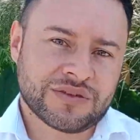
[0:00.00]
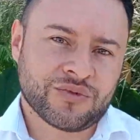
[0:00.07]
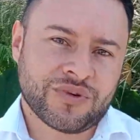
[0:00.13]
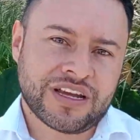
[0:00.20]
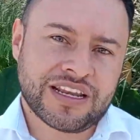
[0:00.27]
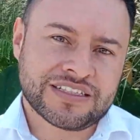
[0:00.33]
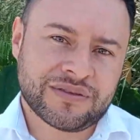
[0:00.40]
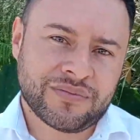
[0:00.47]
las
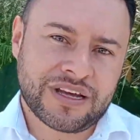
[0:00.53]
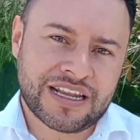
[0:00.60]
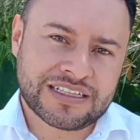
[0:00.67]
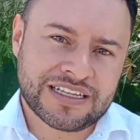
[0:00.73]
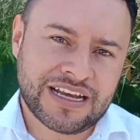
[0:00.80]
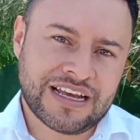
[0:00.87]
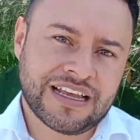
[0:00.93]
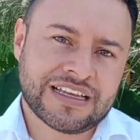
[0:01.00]
mujeres
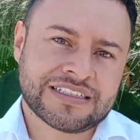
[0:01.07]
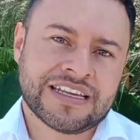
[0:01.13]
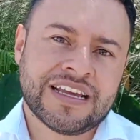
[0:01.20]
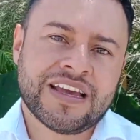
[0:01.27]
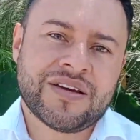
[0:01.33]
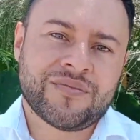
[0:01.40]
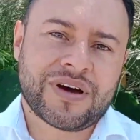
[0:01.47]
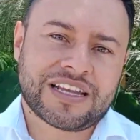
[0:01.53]
embarazadas,
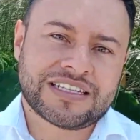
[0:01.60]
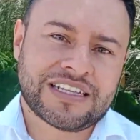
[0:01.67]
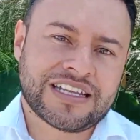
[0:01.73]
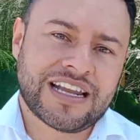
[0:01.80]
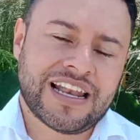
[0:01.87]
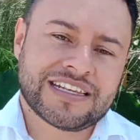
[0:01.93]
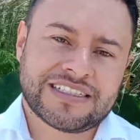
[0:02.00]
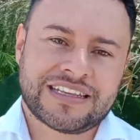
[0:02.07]
para
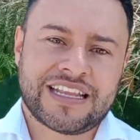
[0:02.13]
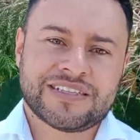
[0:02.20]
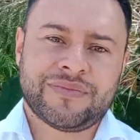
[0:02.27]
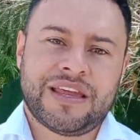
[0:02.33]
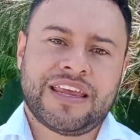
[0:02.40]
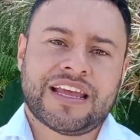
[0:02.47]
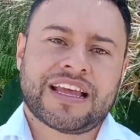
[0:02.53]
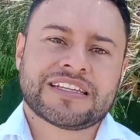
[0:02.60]
salir a las citas
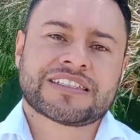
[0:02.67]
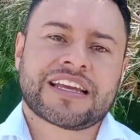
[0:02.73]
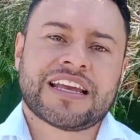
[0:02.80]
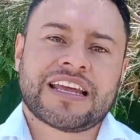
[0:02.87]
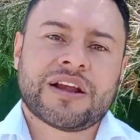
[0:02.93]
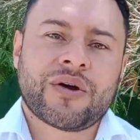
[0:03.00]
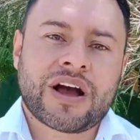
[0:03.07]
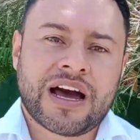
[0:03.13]
médicas,
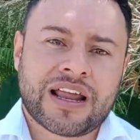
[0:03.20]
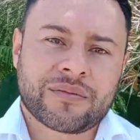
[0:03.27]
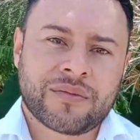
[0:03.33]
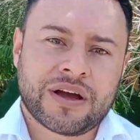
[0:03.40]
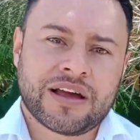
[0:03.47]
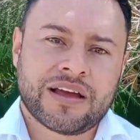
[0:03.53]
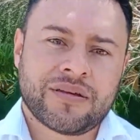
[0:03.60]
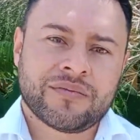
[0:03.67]
que era un
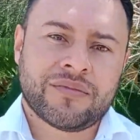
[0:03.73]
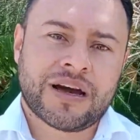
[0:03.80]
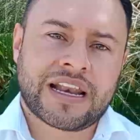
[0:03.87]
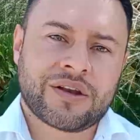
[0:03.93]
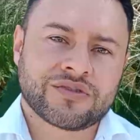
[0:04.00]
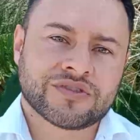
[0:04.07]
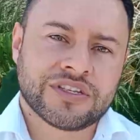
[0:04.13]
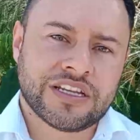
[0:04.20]
karma
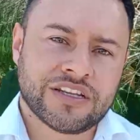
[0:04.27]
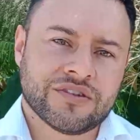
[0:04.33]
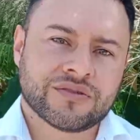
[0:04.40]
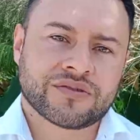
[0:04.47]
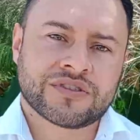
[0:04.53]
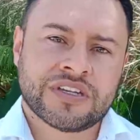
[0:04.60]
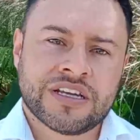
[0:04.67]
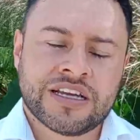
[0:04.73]
para los
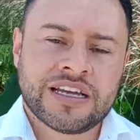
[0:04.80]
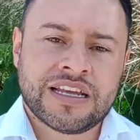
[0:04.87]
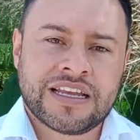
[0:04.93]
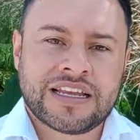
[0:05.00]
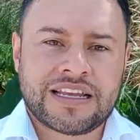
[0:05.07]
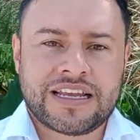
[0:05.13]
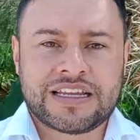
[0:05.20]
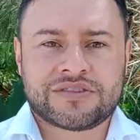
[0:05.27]
niños.
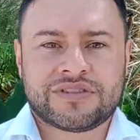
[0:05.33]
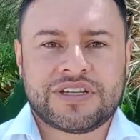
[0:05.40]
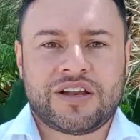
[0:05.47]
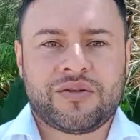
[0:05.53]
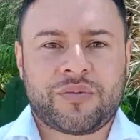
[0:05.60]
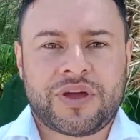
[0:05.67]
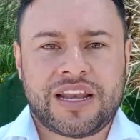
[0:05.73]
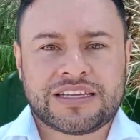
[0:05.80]
Eso ya
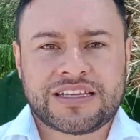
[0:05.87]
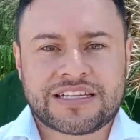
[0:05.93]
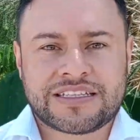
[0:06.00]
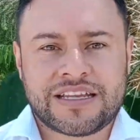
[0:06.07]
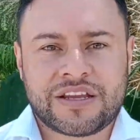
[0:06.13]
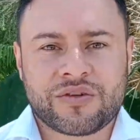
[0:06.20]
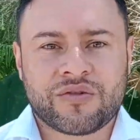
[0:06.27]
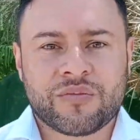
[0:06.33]
lo pueden hacer
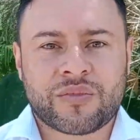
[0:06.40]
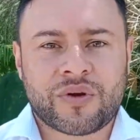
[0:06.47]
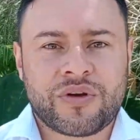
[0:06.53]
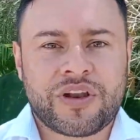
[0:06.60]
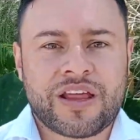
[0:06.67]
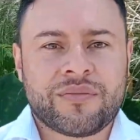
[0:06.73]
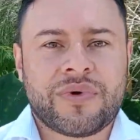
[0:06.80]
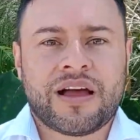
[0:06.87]
sin ningún
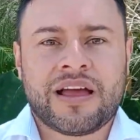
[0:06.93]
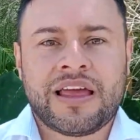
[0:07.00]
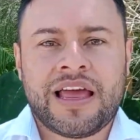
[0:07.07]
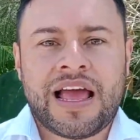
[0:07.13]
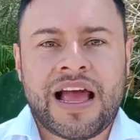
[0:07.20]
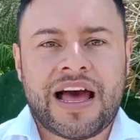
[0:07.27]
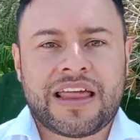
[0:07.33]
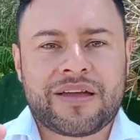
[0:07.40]
problema.
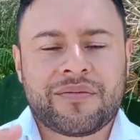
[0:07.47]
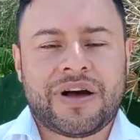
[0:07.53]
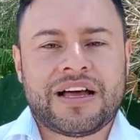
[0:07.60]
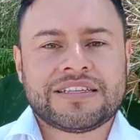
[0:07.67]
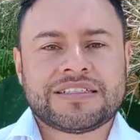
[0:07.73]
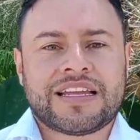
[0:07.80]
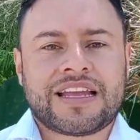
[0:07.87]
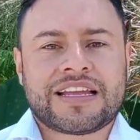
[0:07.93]

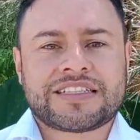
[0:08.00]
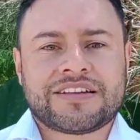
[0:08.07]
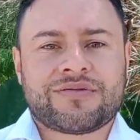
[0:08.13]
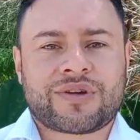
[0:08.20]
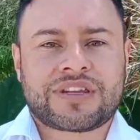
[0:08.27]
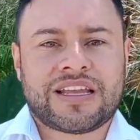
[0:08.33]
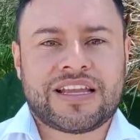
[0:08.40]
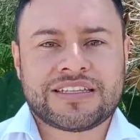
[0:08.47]
Además de que se
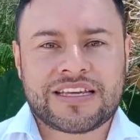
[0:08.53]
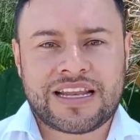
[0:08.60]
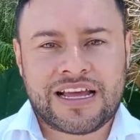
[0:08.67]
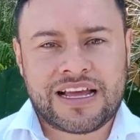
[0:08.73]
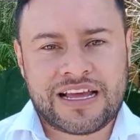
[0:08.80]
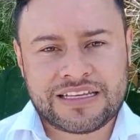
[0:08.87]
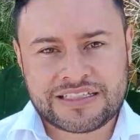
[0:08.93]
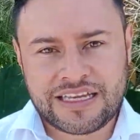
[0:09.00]

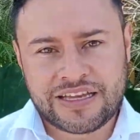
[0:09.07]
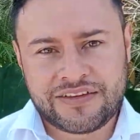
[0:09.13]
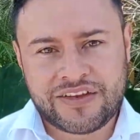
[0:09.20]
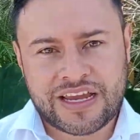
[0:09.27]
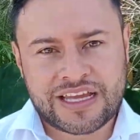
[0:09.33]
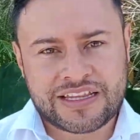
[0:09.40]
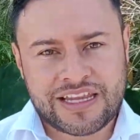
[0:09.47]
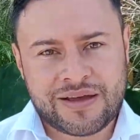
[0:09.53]
fortalecerá
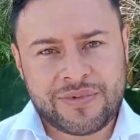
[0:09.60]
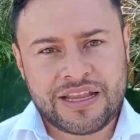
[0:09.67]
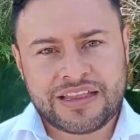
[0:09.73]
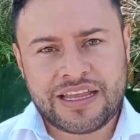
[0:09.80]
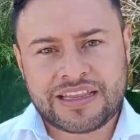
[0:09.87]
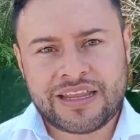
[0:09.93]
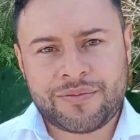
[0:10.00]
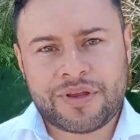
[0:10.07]

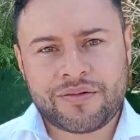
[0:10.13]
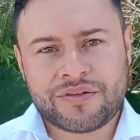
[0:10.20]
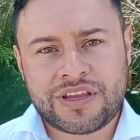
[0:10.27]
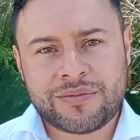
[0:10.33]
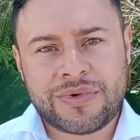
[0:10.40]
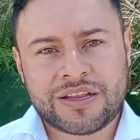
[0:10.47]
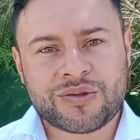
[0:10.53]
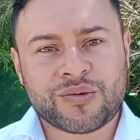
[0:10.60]
significativamente también un
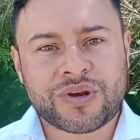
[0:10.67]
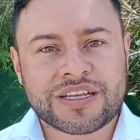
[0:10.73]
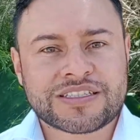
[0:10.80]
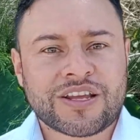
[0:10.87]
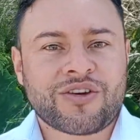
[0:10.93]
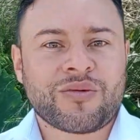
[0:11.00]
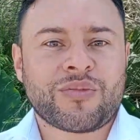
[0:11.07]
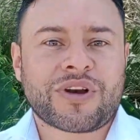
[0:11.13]
tema
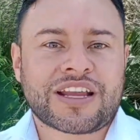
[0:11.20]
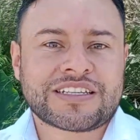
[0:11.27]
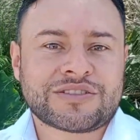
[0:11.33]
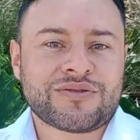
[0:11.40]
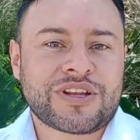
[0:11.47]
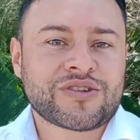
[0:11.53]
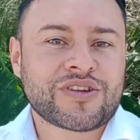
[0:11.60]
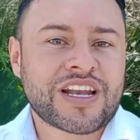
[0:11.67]
turístico, porque
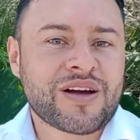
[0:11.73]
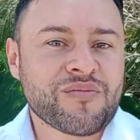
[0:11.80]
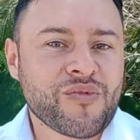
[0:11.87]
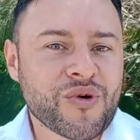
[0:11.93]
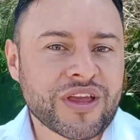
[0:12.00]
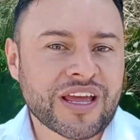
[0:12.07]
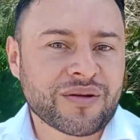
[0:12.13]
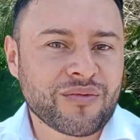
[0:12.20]
es una zona
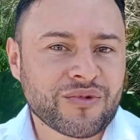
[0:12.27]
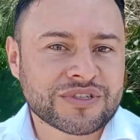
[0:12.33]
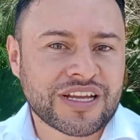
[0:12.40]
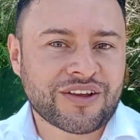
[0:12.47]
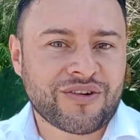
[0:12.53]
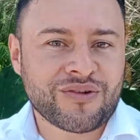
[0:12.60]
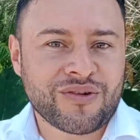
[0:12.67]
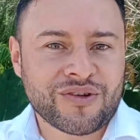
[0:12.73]
muy
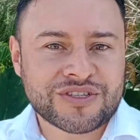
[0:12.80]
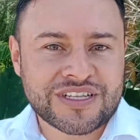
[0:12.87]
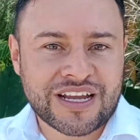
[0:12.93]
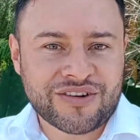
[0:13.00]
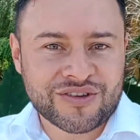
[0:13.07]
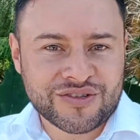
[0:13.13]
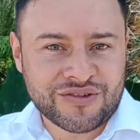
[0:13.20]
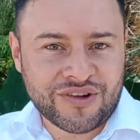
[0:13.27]
hermosa y con unos
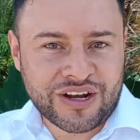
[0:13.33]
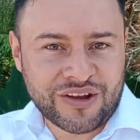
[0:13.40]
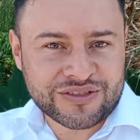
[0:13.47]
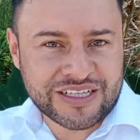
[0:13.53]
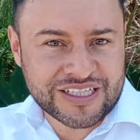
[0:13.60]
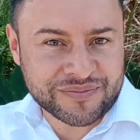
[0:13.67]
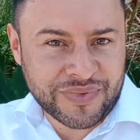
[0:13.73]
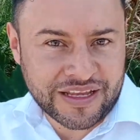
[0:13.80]
charcos y unos
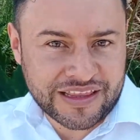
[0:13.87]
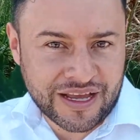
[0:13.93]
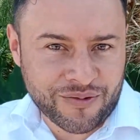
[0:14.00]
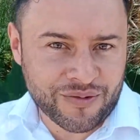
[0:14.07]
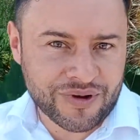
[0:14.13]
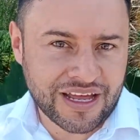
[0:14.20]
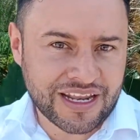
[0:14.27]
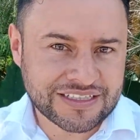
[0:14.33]
ríos
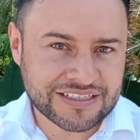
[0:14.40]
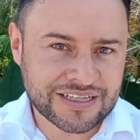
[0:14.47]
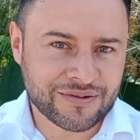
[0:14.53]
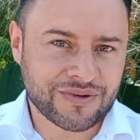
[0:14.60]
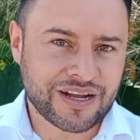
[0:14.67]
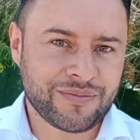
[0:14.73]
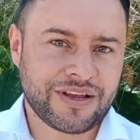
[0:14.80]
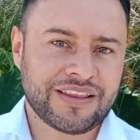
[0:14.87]
espectaculares y
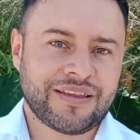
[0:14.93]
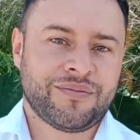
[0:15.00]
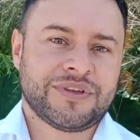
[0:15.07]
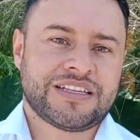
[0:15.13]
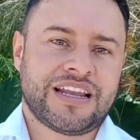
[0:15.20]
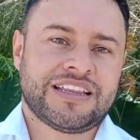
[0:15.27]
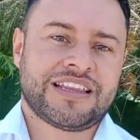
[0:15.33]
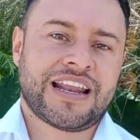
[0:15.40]
seguramente
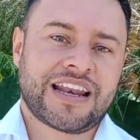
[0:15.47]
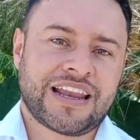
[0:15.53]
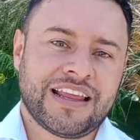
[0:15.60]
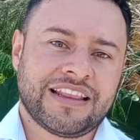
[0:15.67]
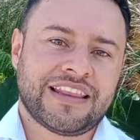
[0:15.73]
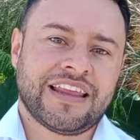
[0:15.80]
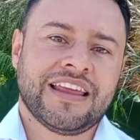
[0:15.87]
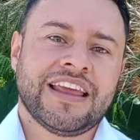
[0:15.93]
empezará a entrar
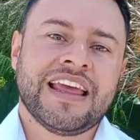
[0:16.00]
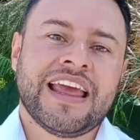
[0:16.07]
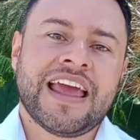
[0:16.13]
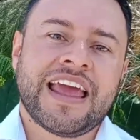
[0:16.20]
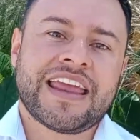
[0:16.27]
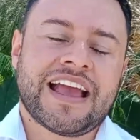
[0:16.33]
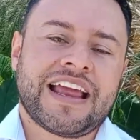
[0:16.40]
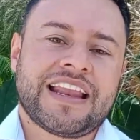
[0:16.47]
gente
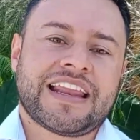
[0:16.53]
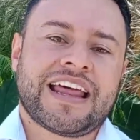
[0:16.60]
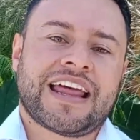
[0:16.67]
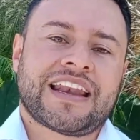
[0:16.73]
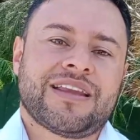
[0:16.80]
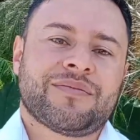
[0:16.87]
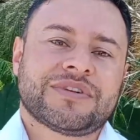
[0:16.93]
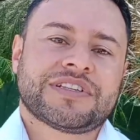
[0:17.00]
y a
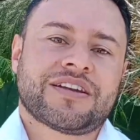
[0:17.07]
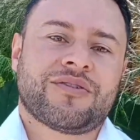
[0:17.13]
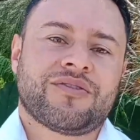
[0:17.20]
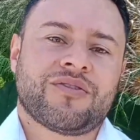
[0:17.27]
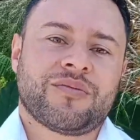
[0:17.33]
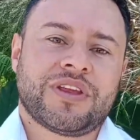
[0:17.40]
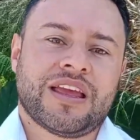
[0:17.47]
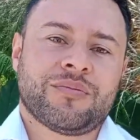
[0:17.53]
generarle pues
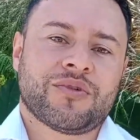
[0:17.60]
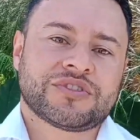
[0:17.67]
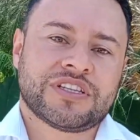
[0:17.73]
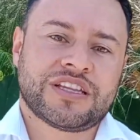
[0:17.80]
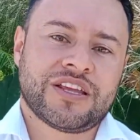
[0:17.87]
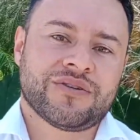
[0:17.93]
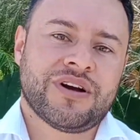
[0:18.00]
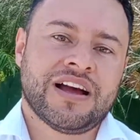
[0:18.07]
economía
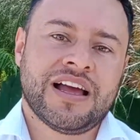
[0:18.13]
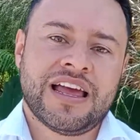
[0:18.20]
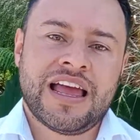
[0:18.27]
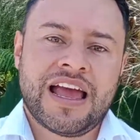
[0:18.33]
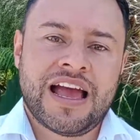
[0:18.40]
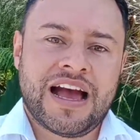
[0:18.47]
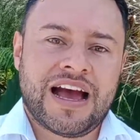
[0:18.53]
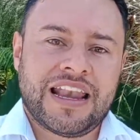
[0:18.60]
positiva
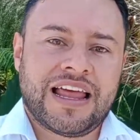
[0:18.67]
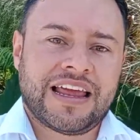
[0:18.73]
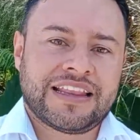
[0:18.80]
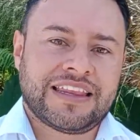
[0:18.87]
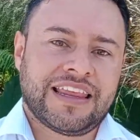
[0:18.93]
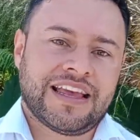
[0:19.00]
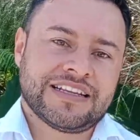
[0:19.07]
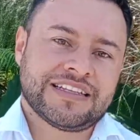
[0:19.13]
a la
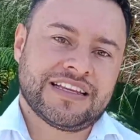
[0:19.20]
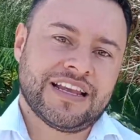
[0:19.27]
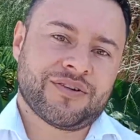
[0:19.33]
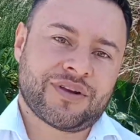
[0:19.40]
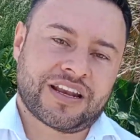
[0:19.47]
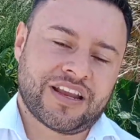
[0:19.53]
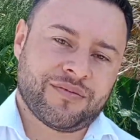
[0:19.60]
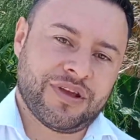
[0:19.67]
gente de allí, del
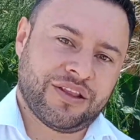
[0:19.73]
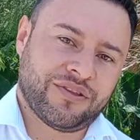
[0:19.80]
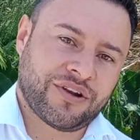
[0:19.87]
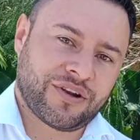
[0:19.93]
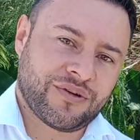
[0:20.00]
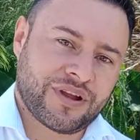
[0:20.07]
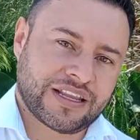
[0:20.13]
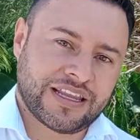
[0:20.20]
corregimiento de
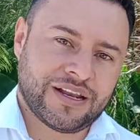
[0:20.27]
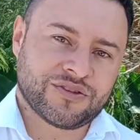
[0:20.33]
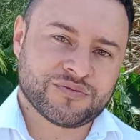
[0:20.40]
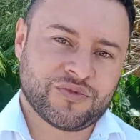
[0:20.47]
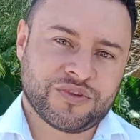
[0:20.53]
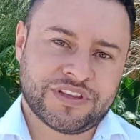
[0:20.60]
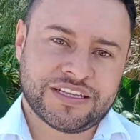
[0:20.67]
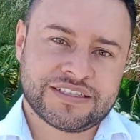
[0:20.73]
Río Verde de los
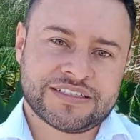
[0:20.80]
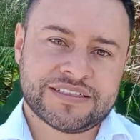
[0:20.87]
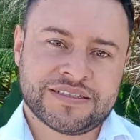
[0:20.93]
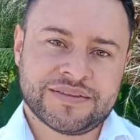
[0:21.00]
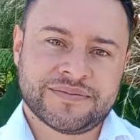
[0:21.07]
Montes.